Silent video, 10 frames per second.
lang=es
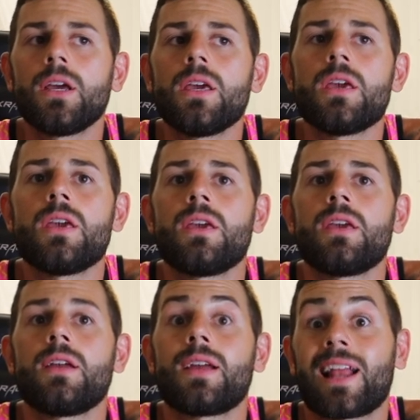
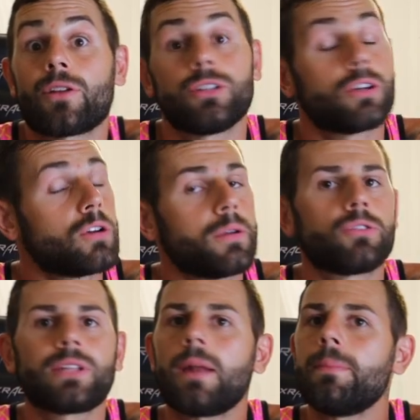y, claro, y tengo que
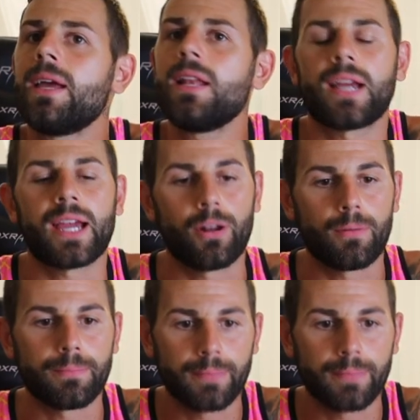notarme ligero.